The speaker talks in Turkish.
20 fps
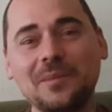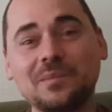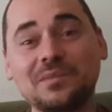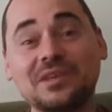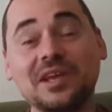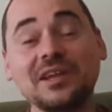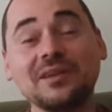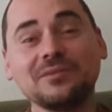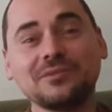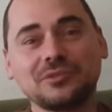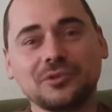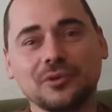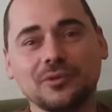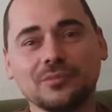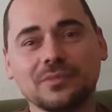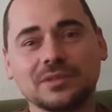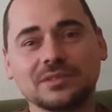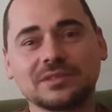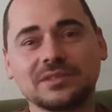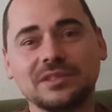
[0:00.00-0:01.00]
Gene bir şey
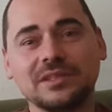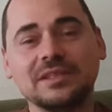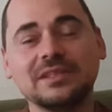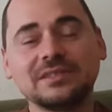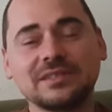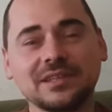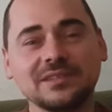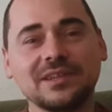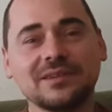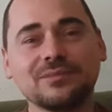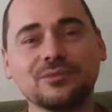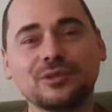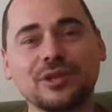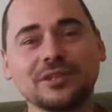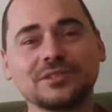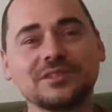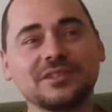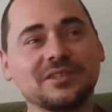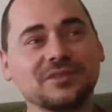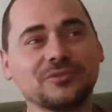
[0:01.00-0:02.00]
olmaz. İnsanlar bu tarz
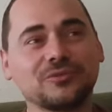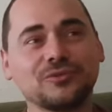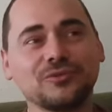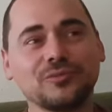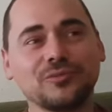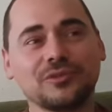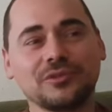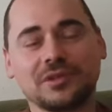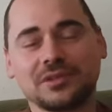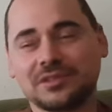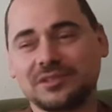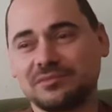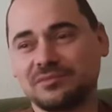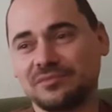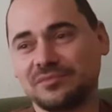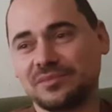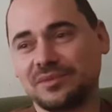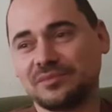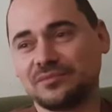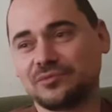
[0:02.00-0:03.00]
şeyleri duymuyorlar gibi
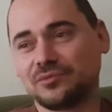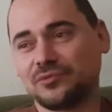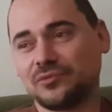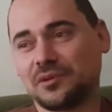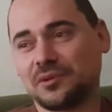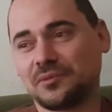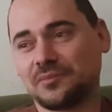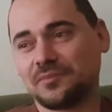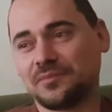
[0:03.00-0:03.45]
bir mevzu var.